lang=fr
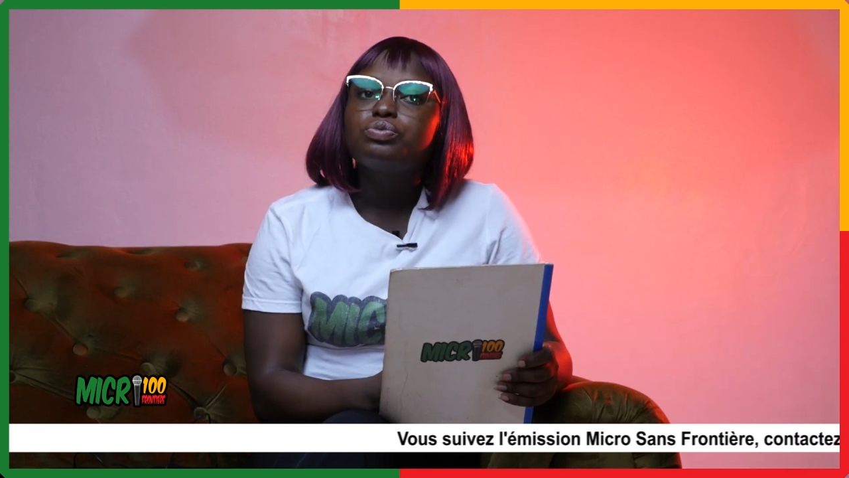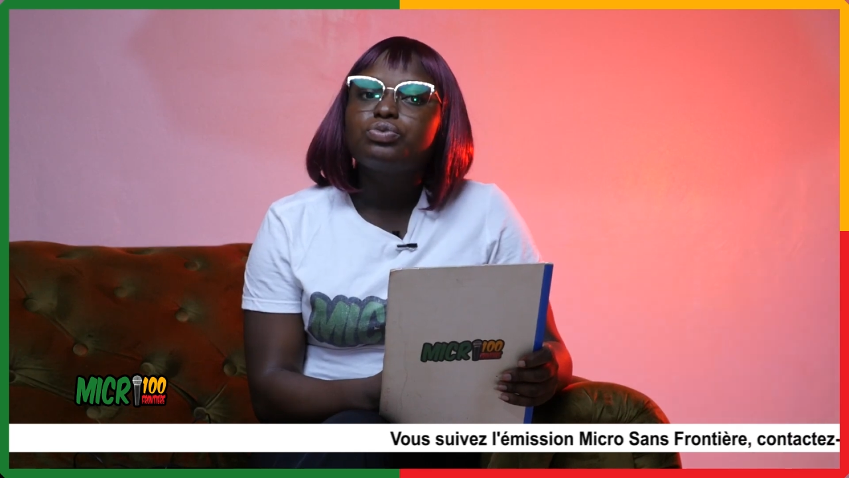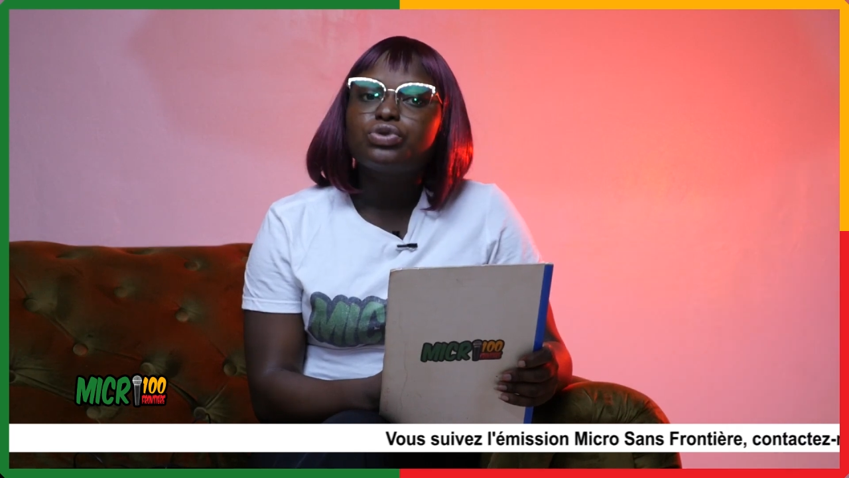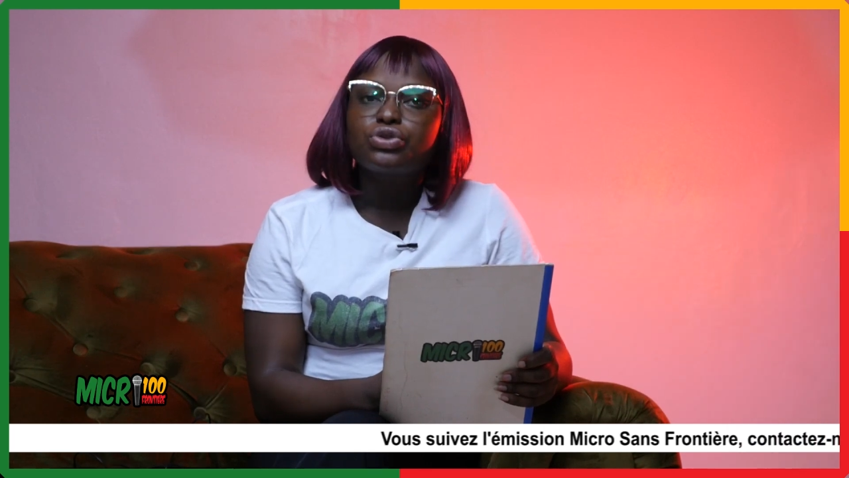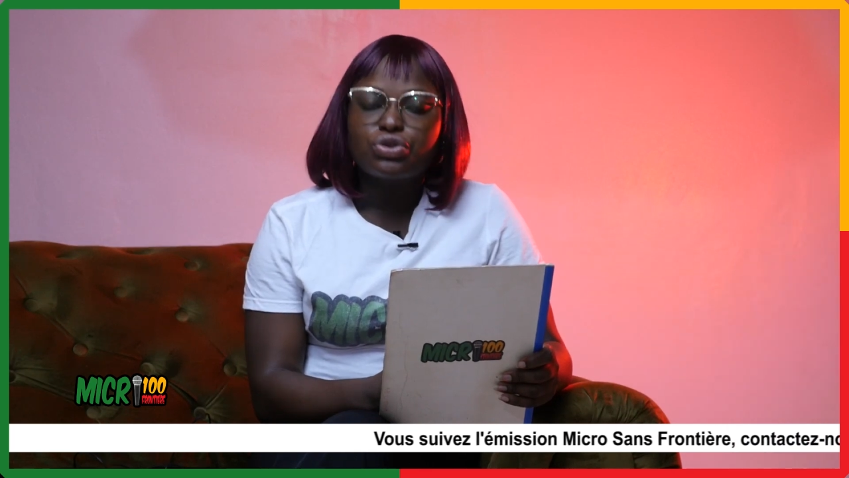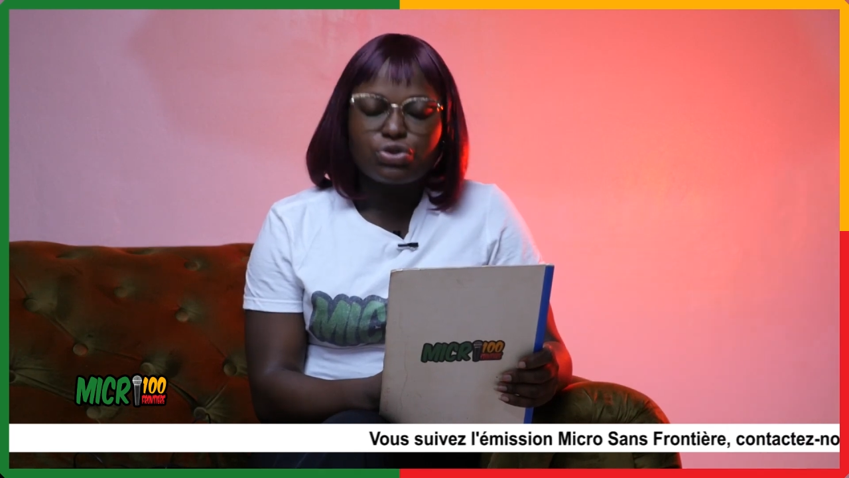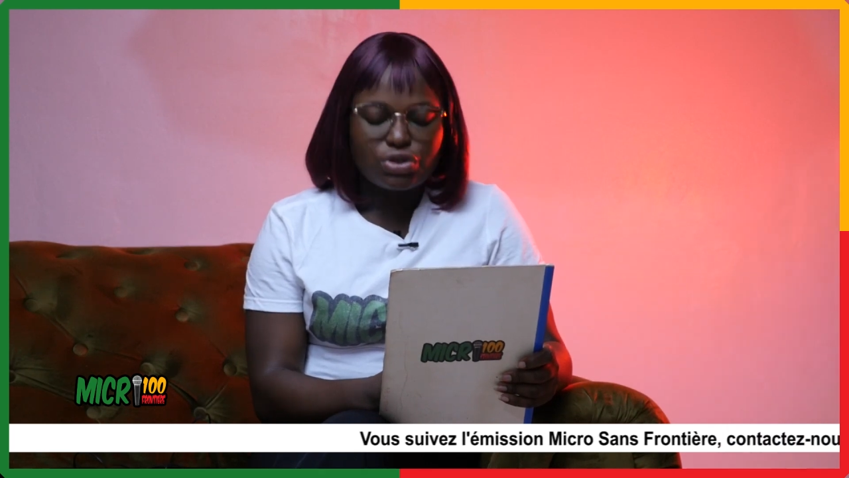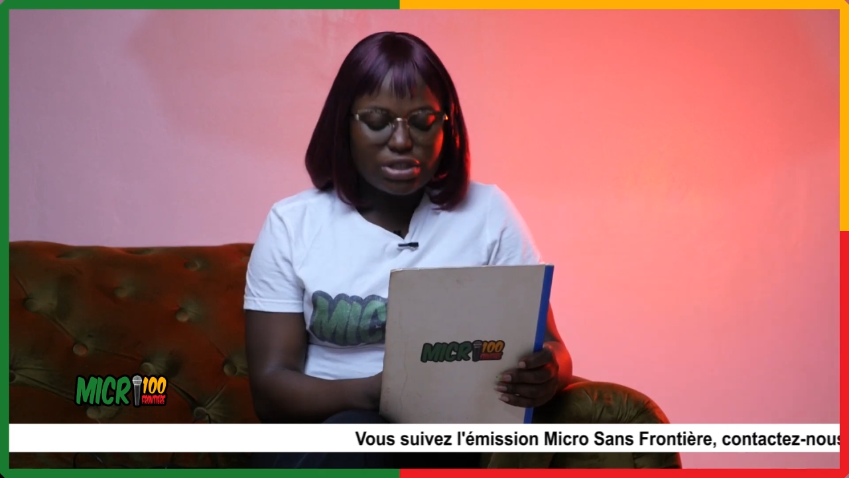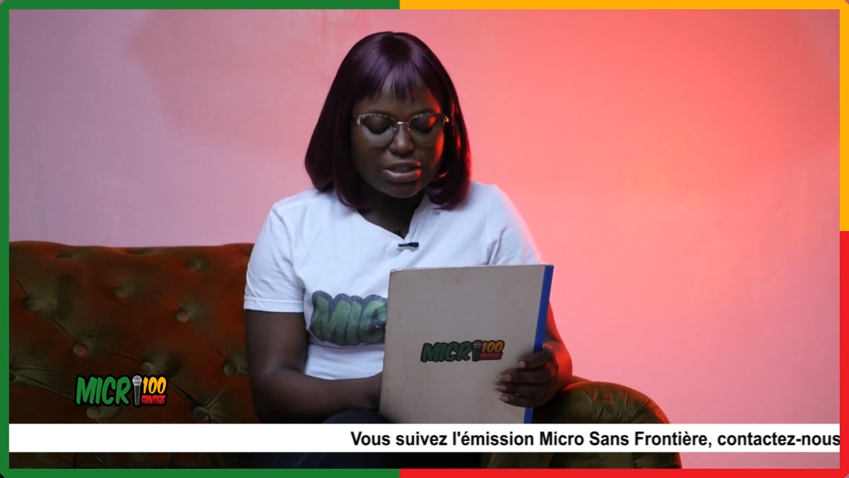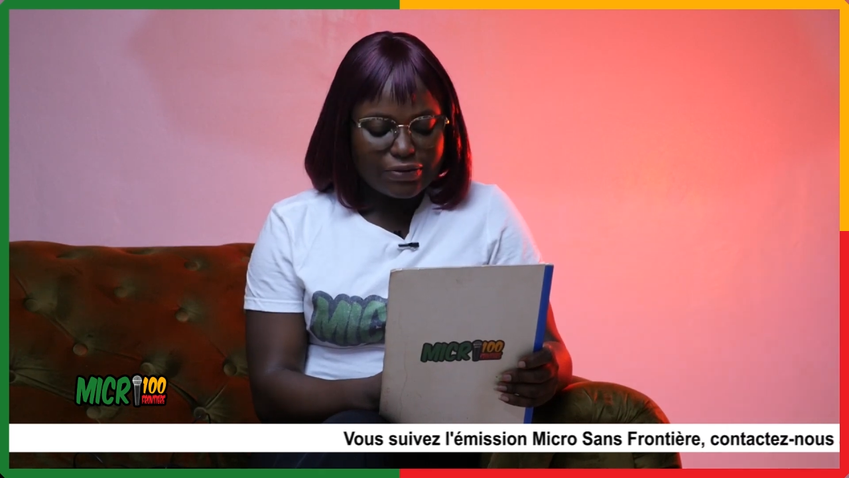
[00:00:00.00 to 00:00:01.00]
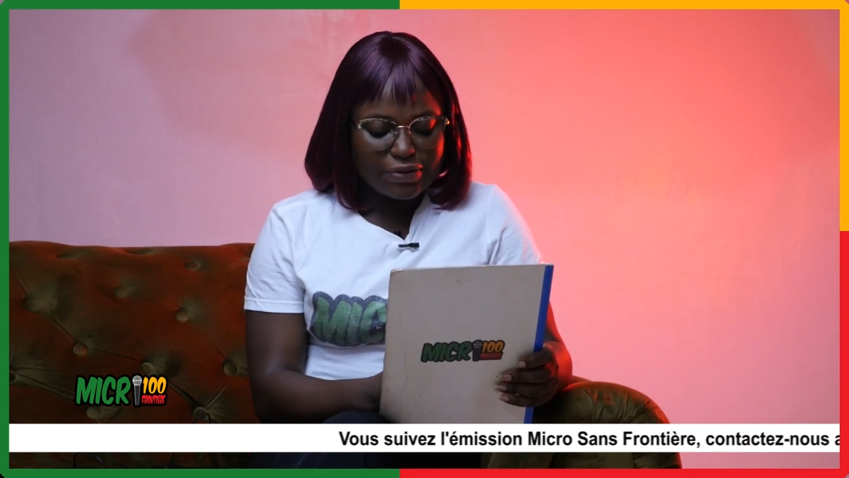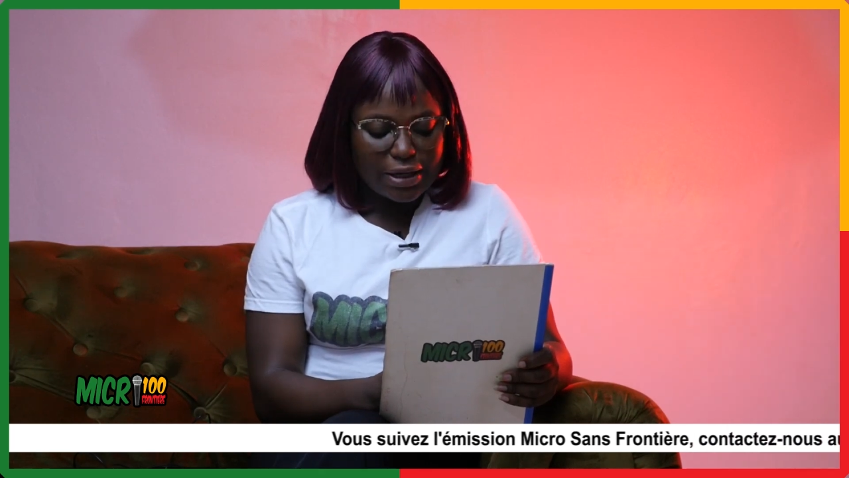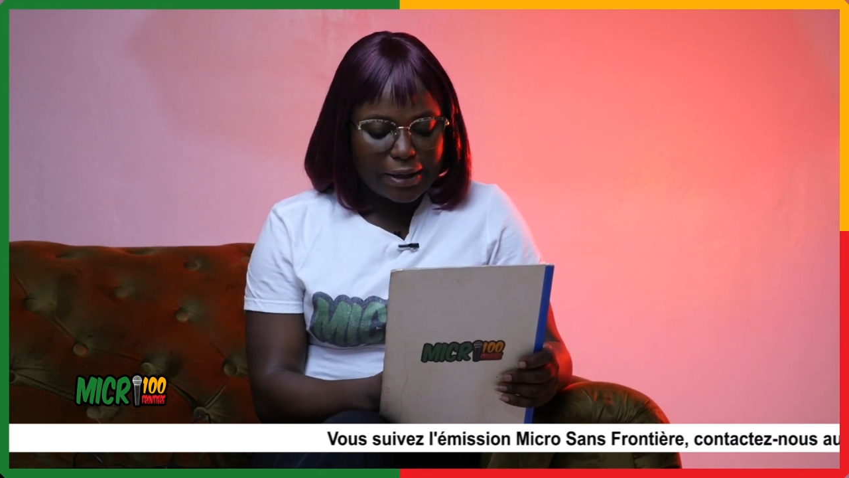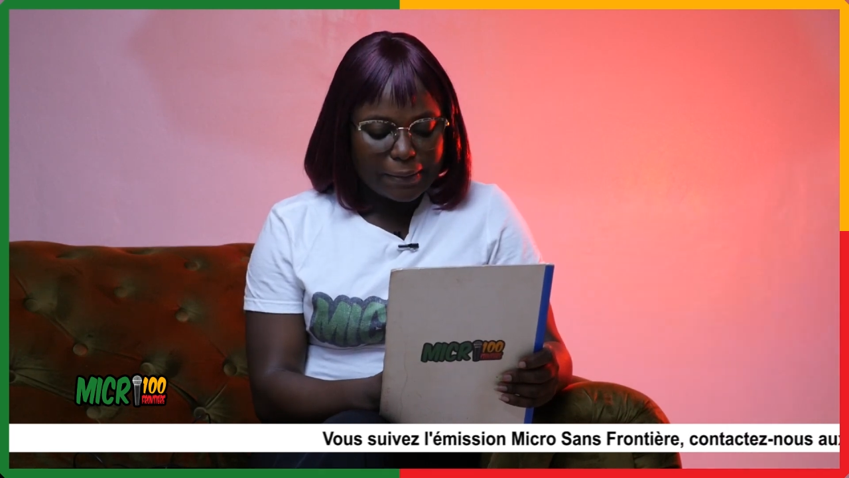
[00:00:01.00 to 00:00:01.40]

pour se justifier.